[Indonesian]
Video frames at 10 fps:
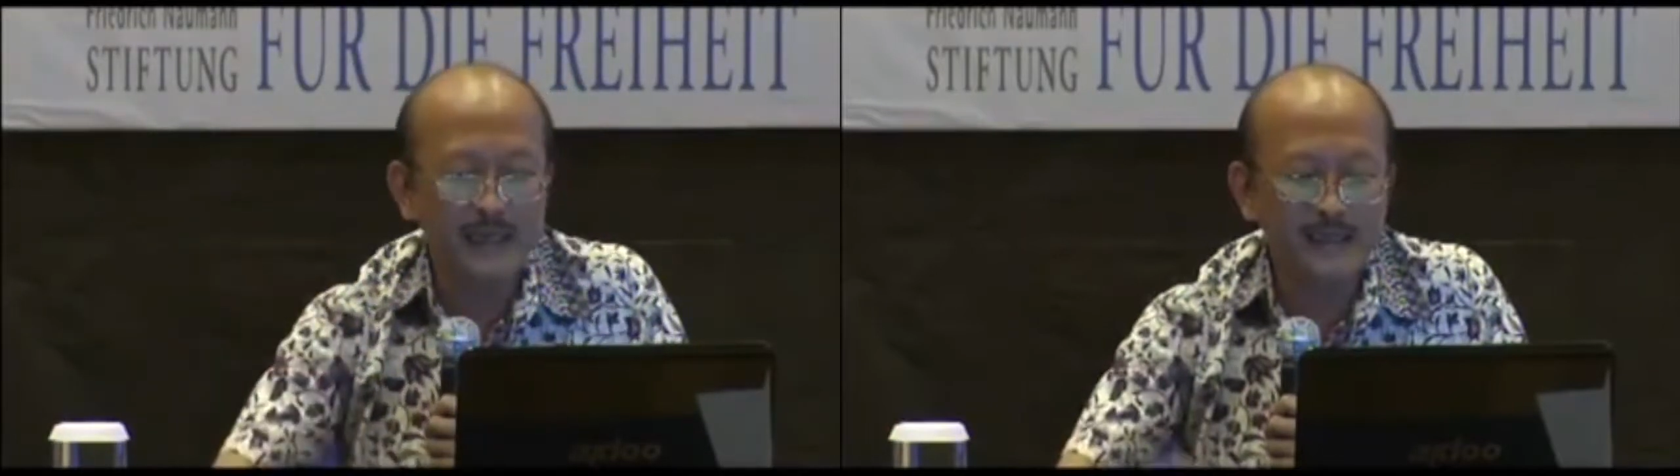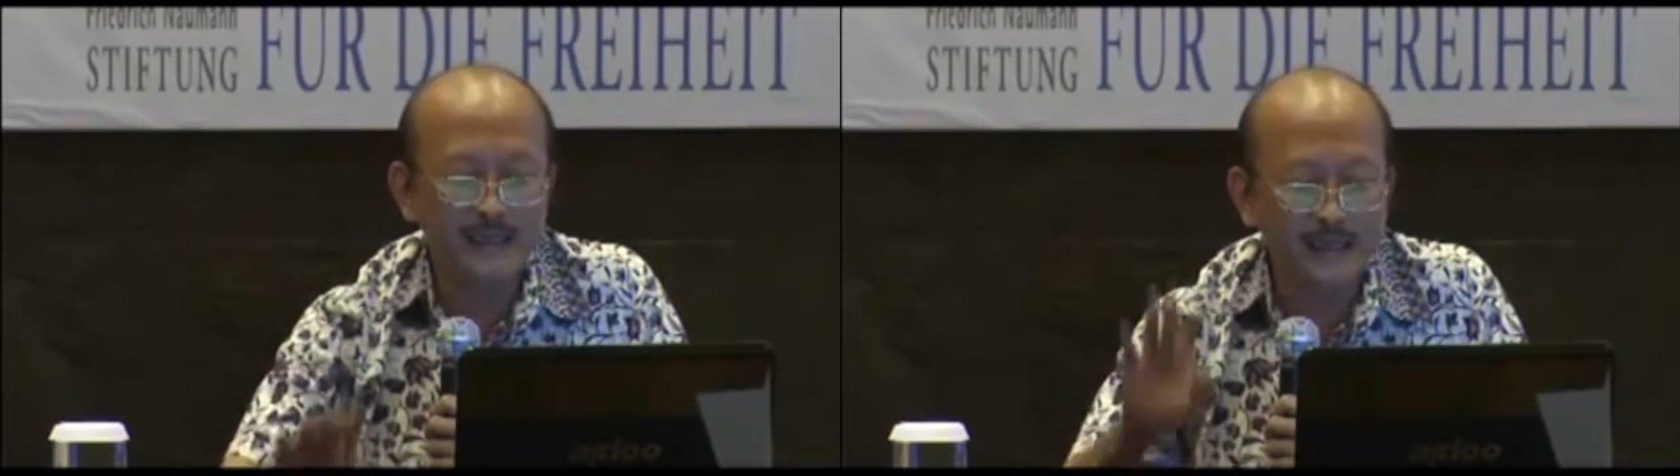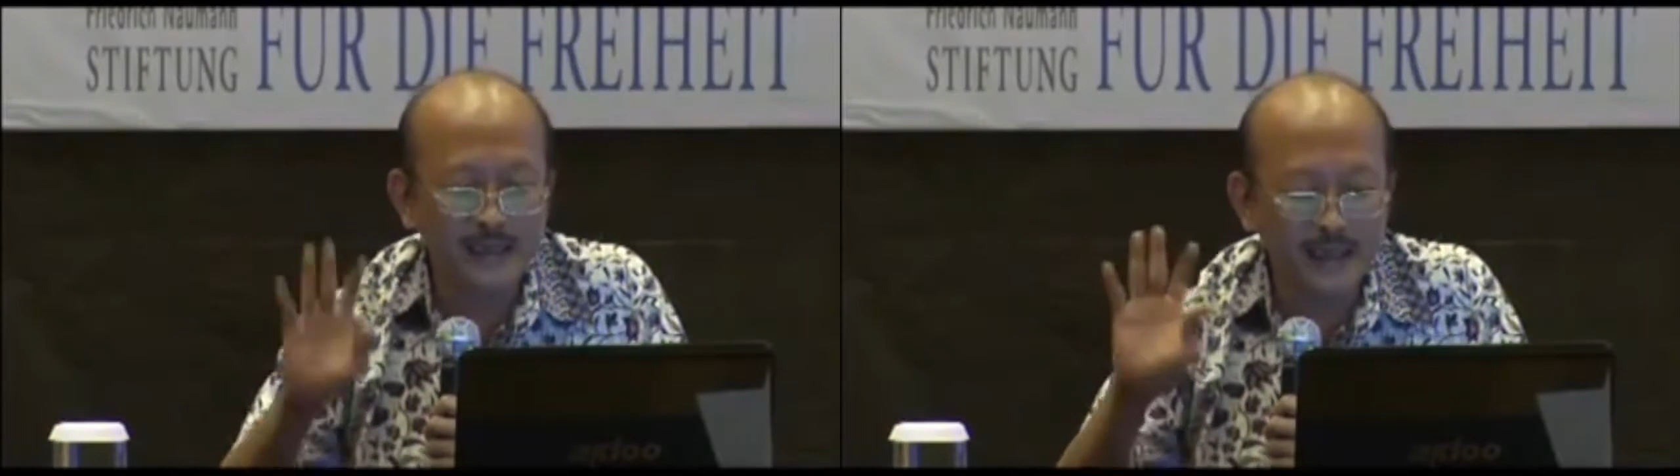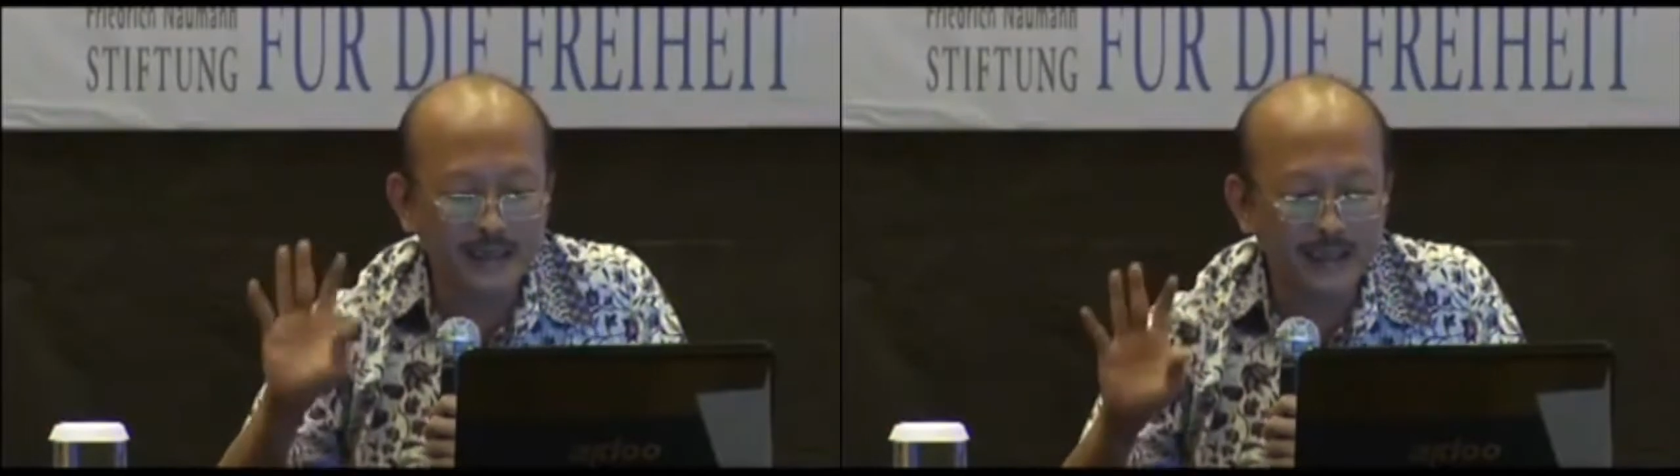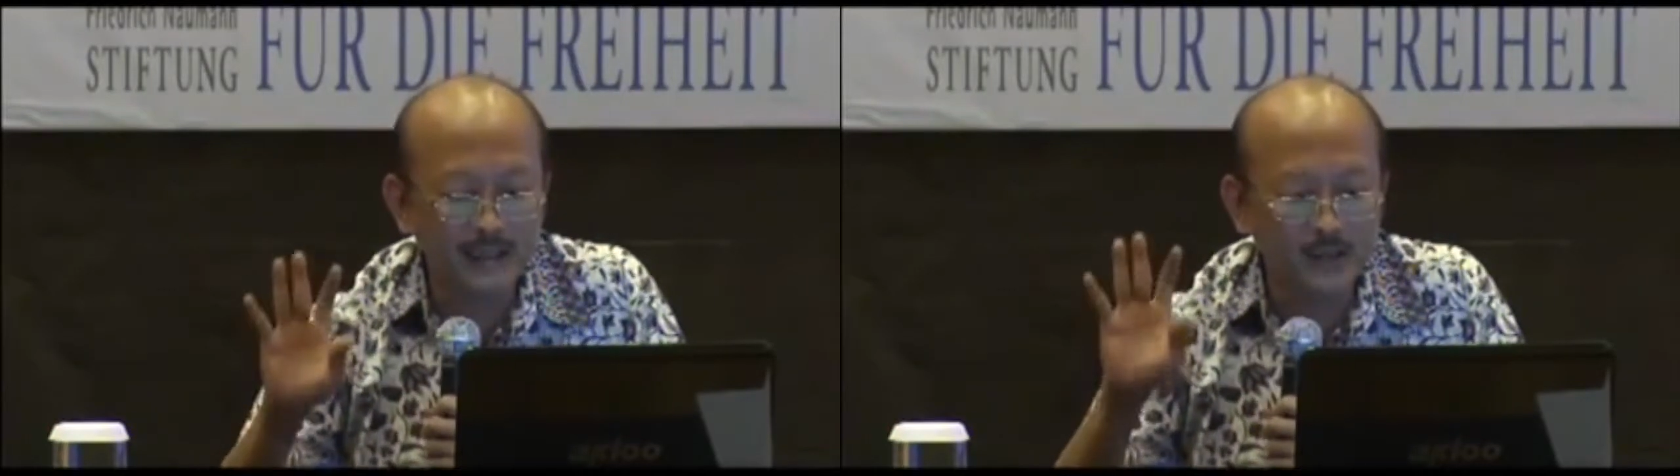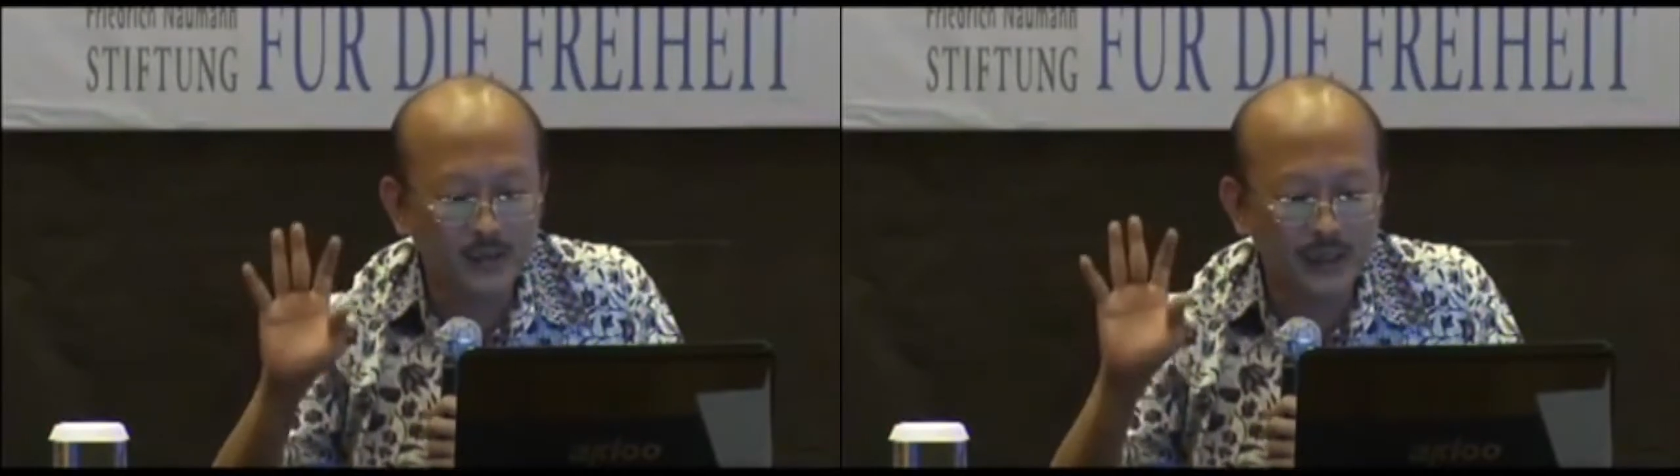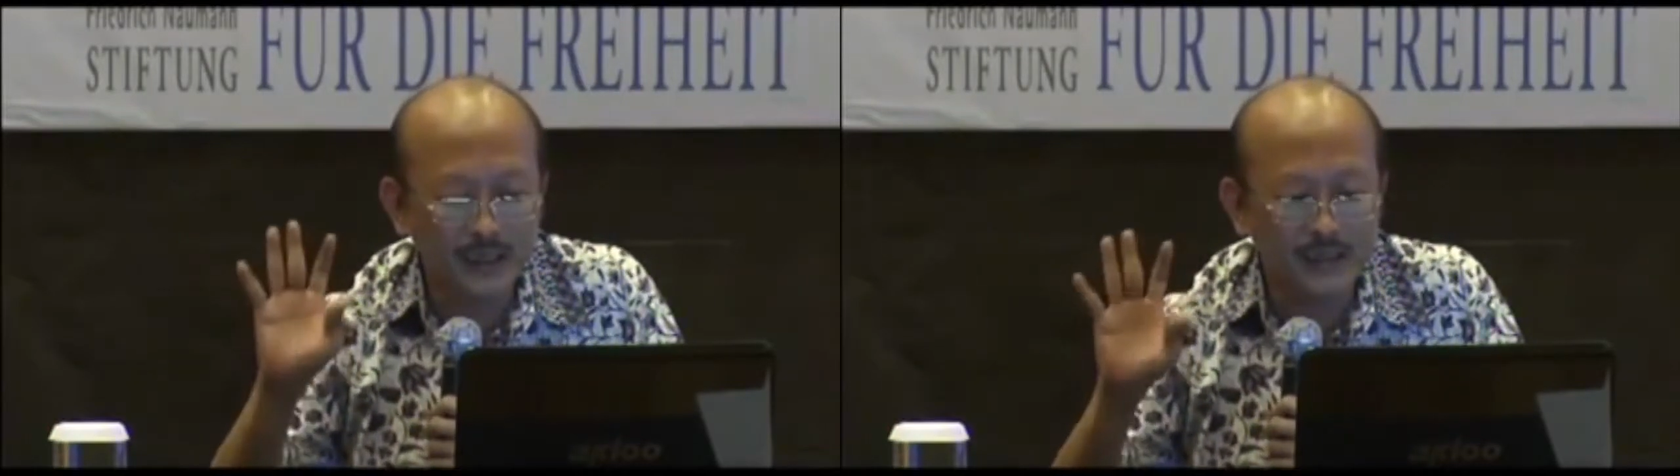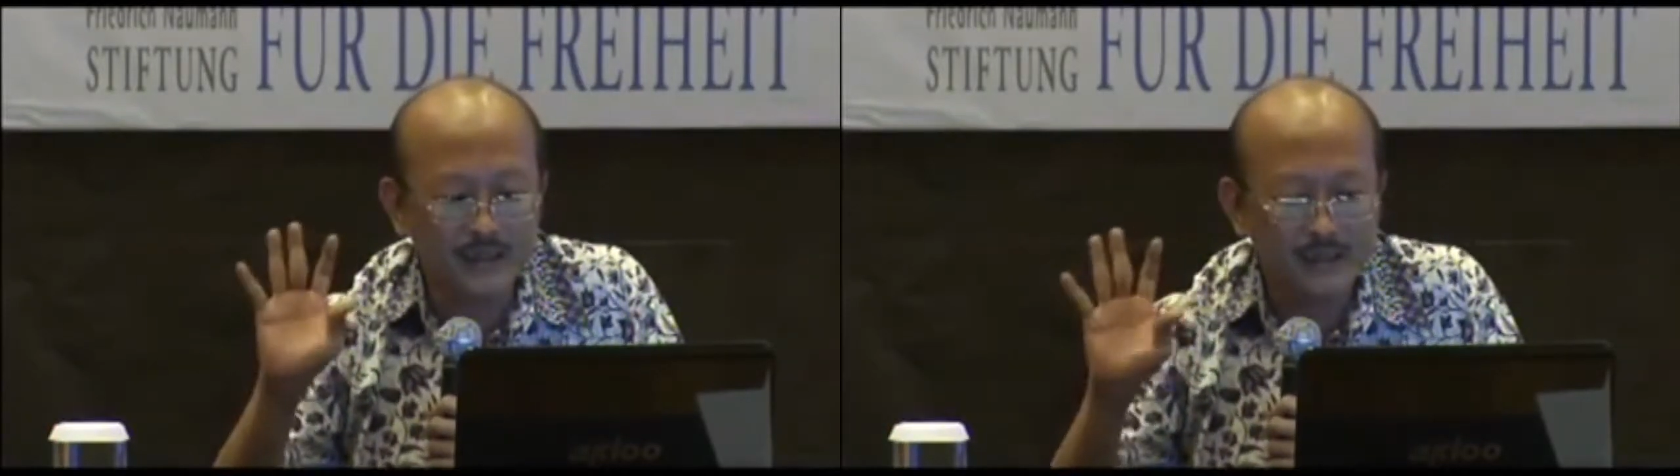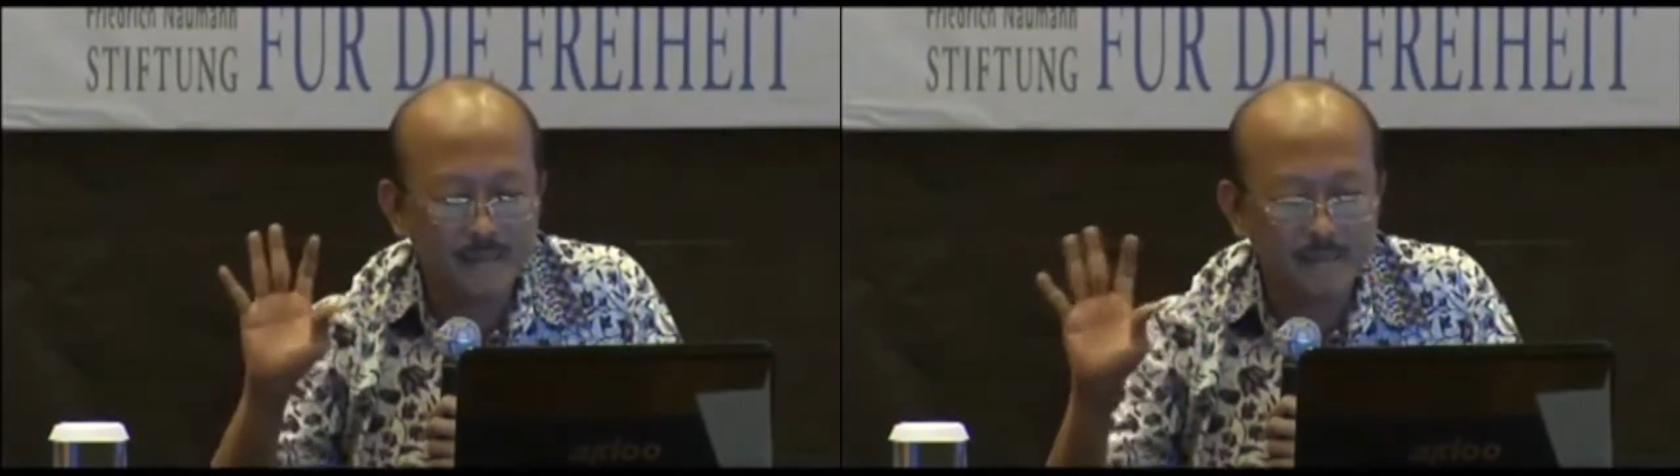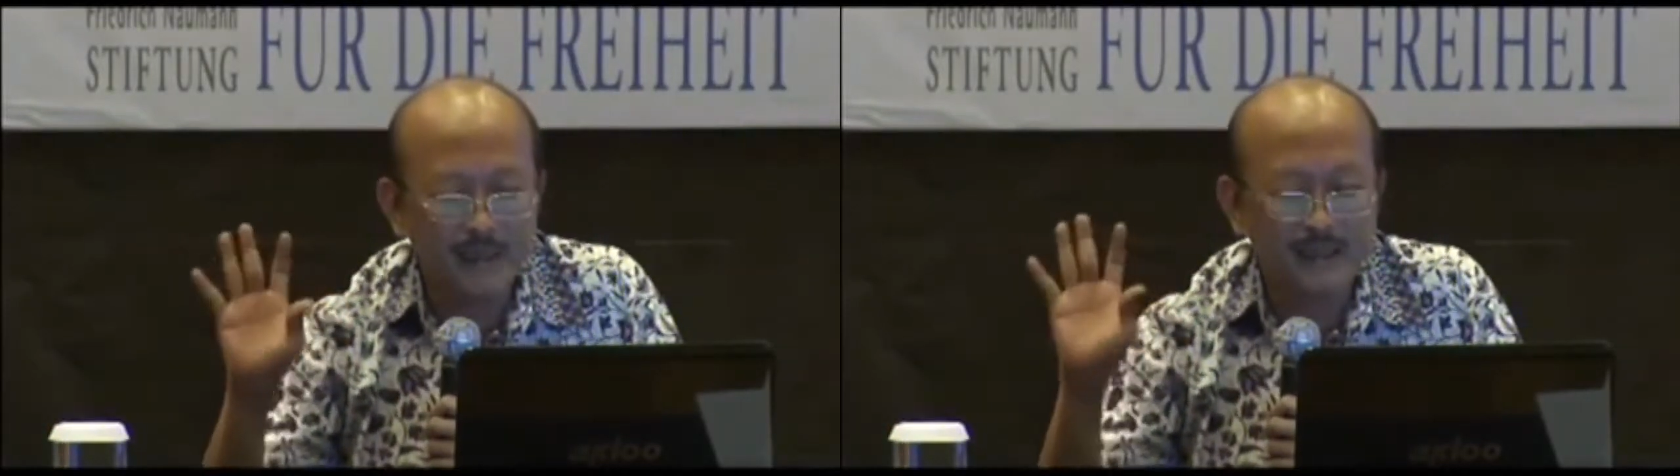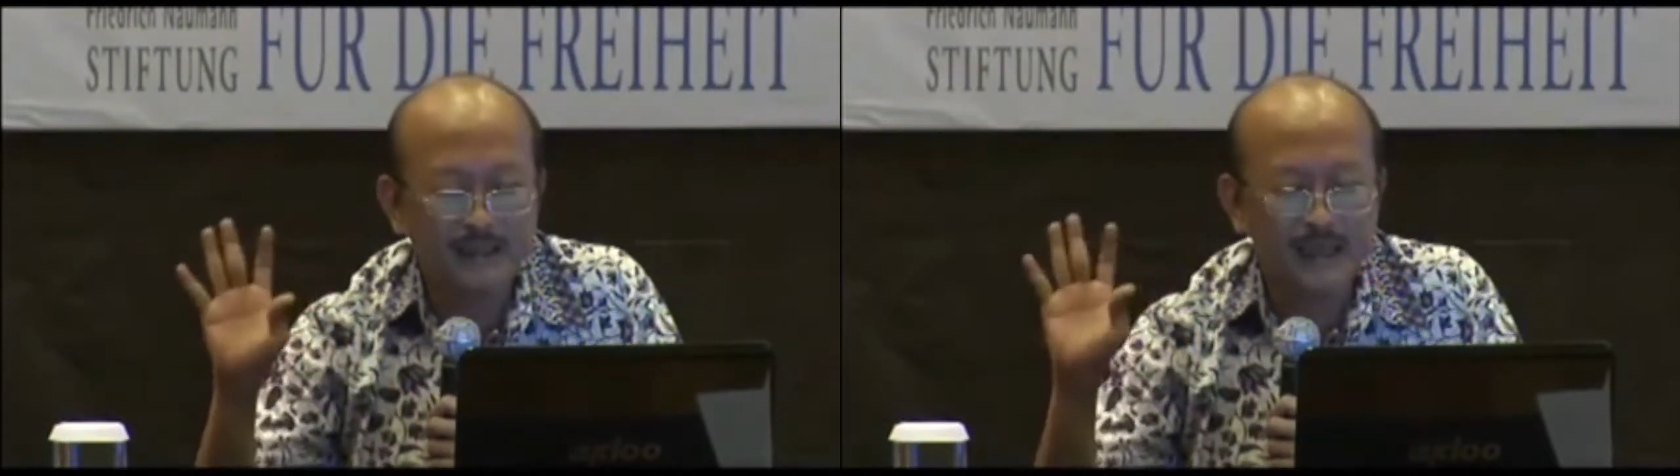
is related in a simple and